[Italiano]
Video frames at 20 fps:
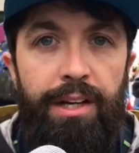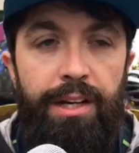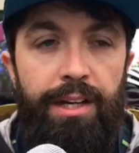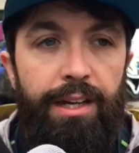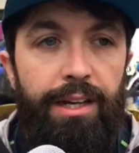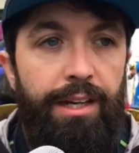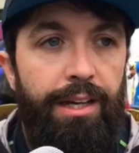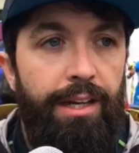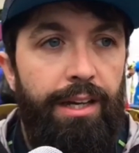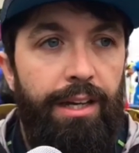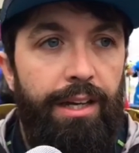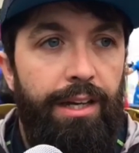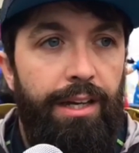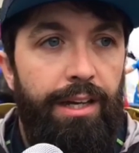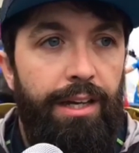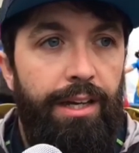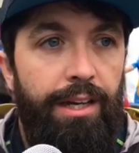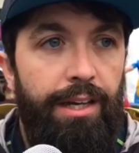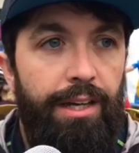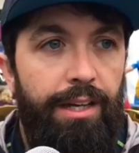
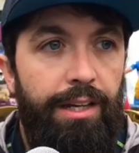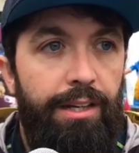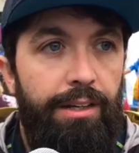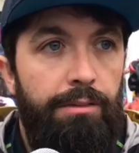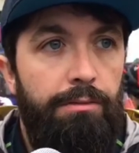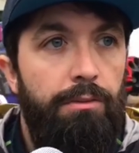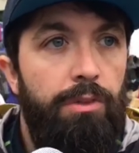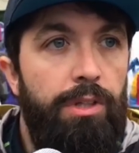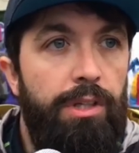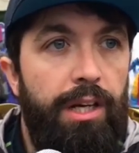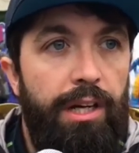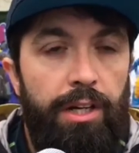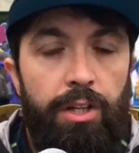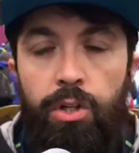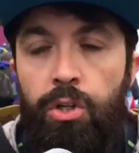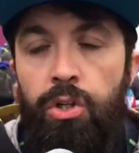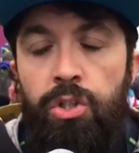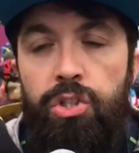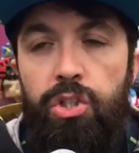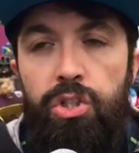Eh,
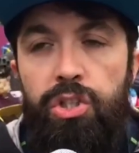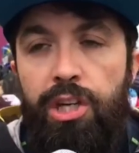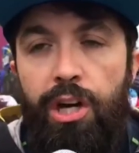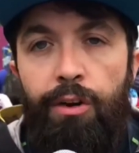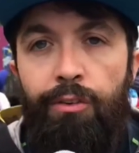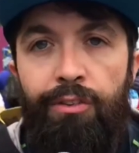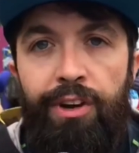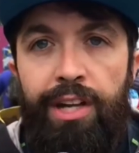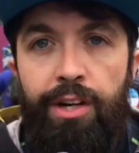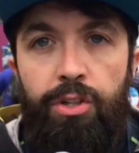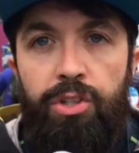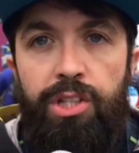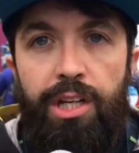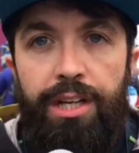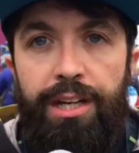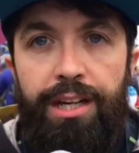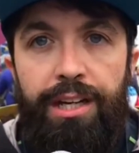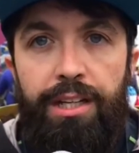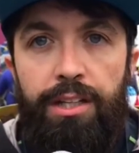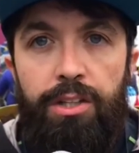credo non ci sia un vero
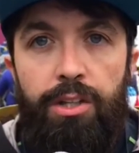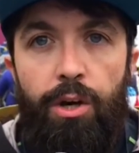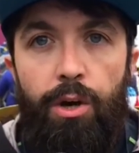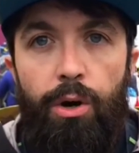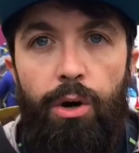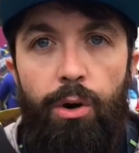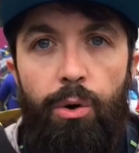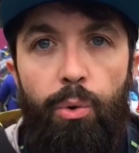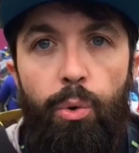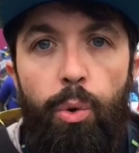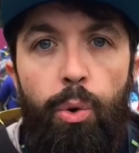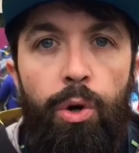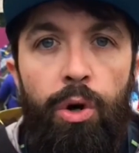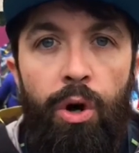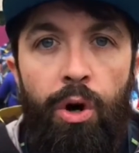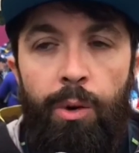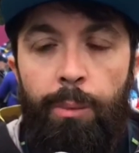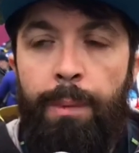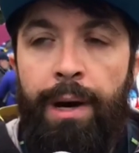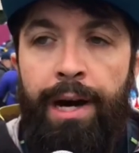segreto
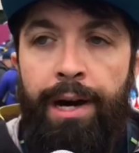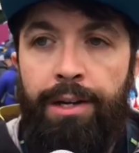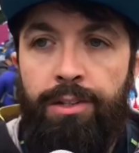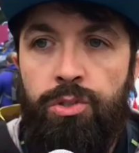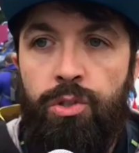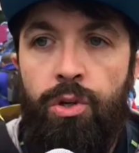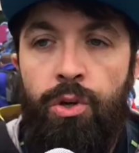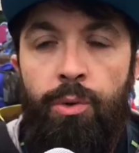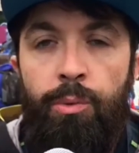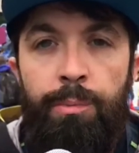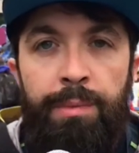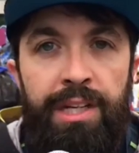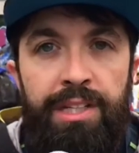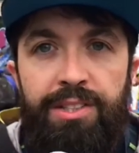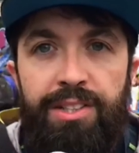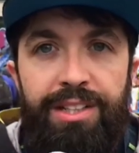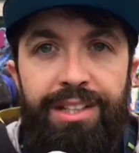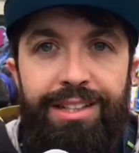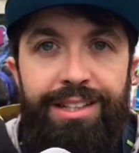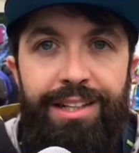uno, ma sono un
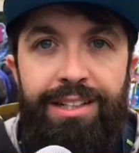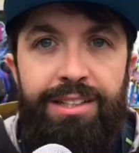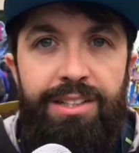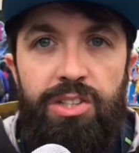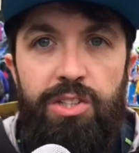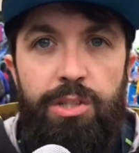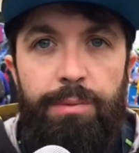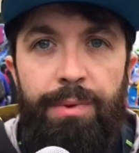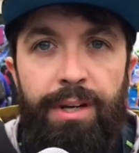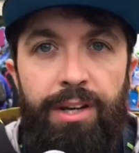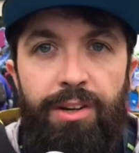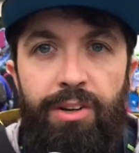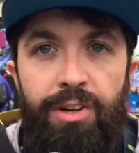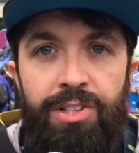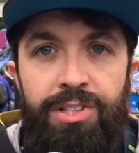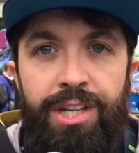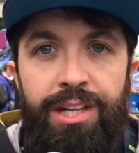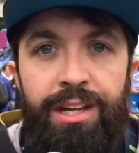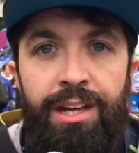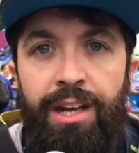mix di tantissime
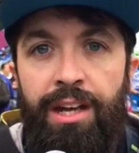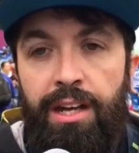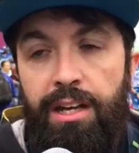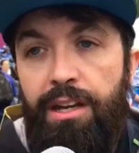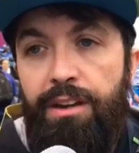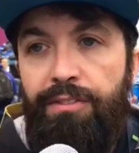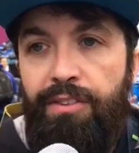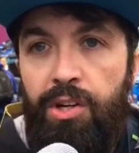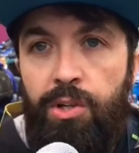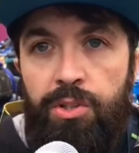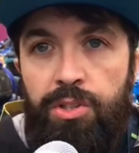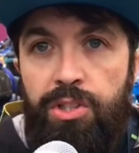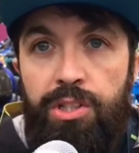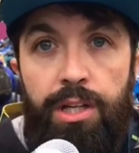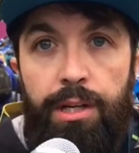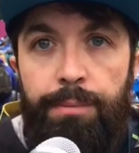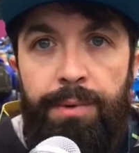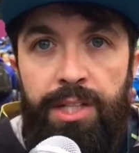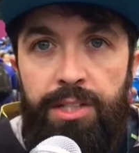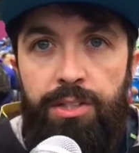cose che fanno sì
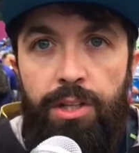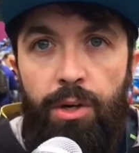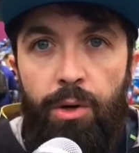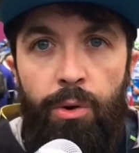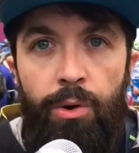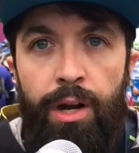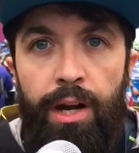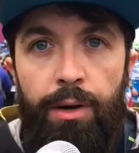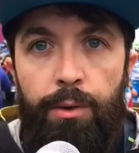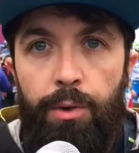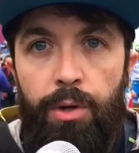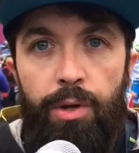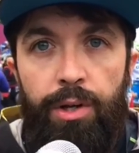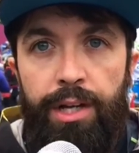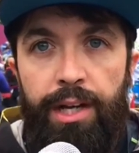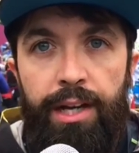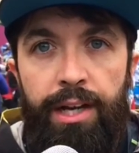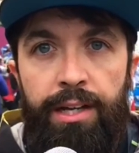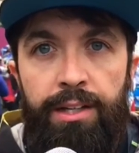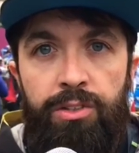che Marcialonga è quello
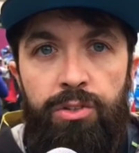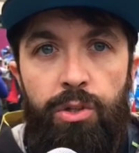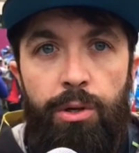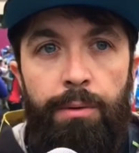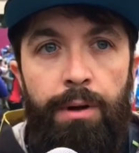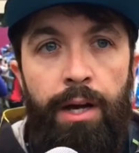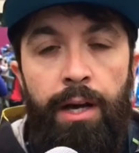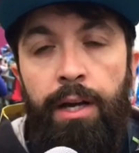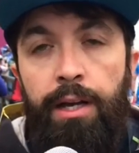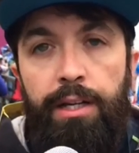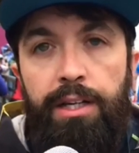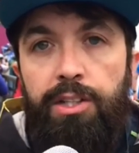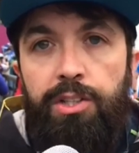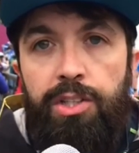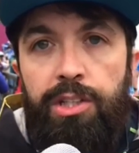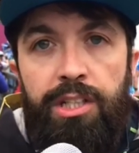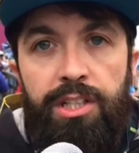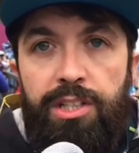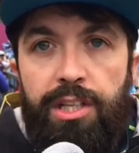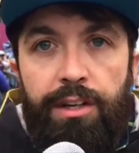che è, insomma, che
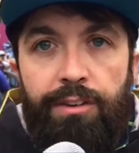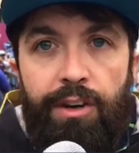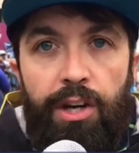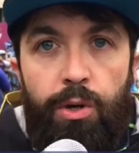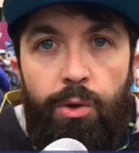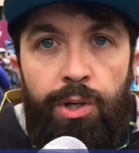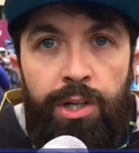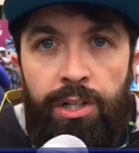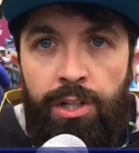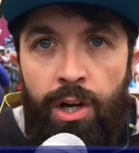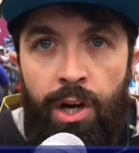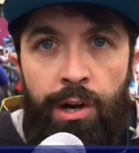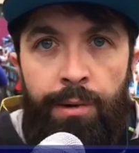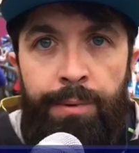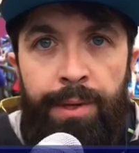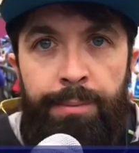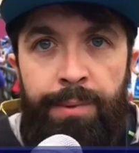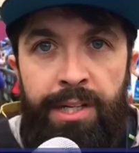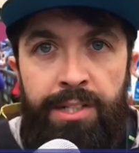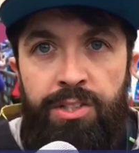si descrive con il
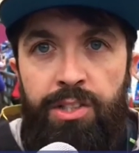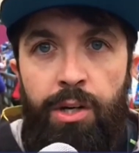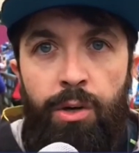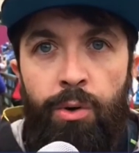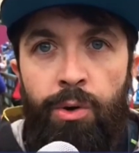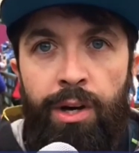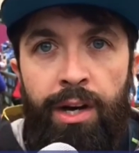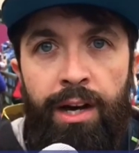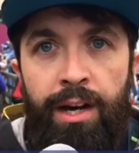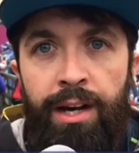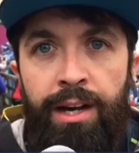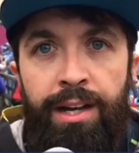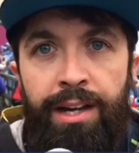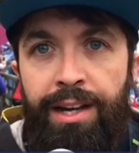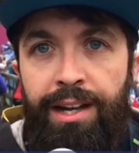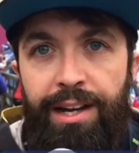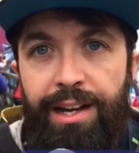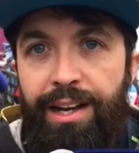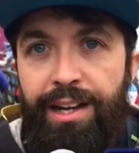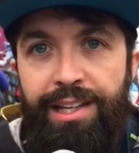nome, Marcialonga
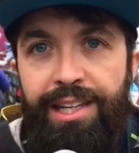la